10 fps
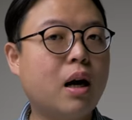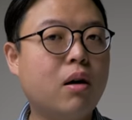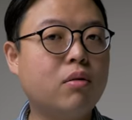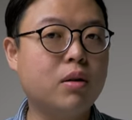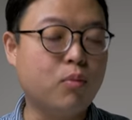
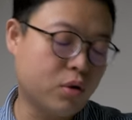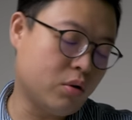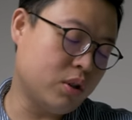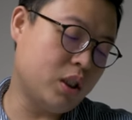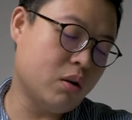刀的磨
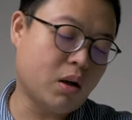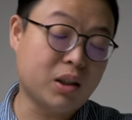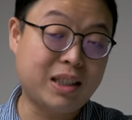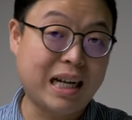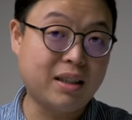豆机的话
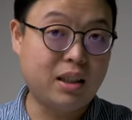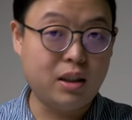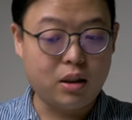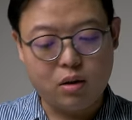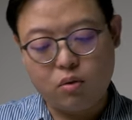呢，香
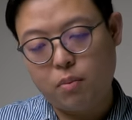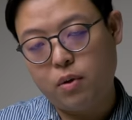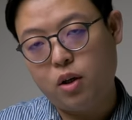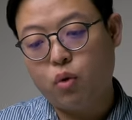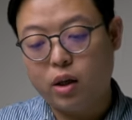气呢会
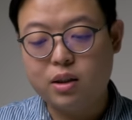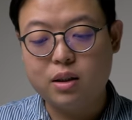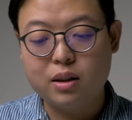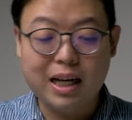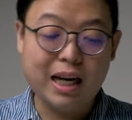比鬼
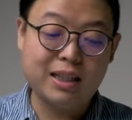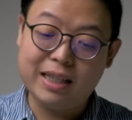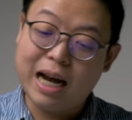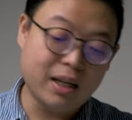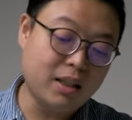齿再
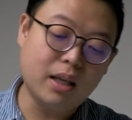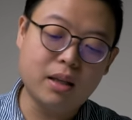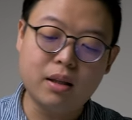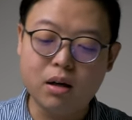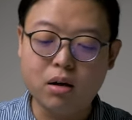强一点
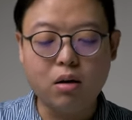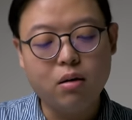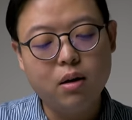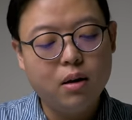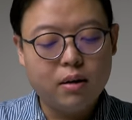点哈，
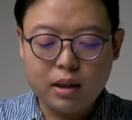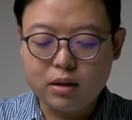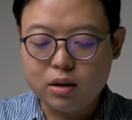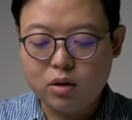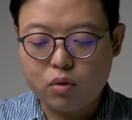但
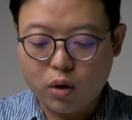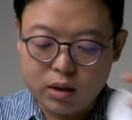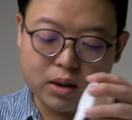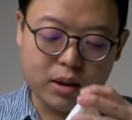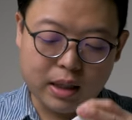是鬼
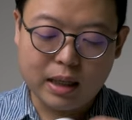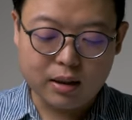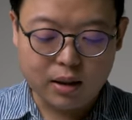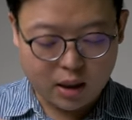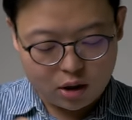齿一样
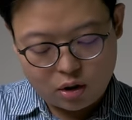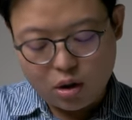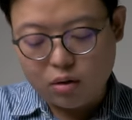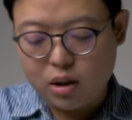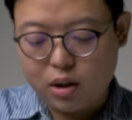是可以使
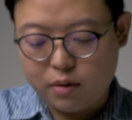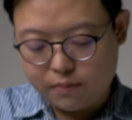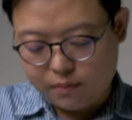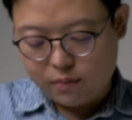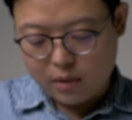用的。
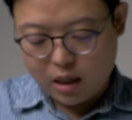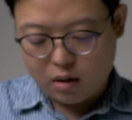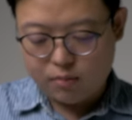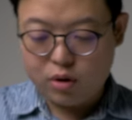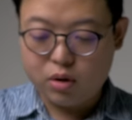好，
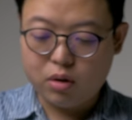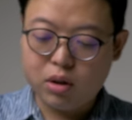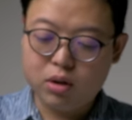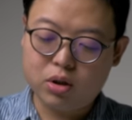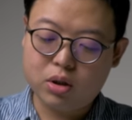
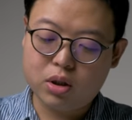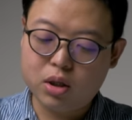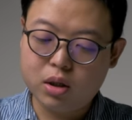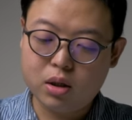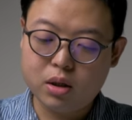二十
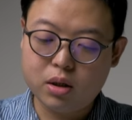克，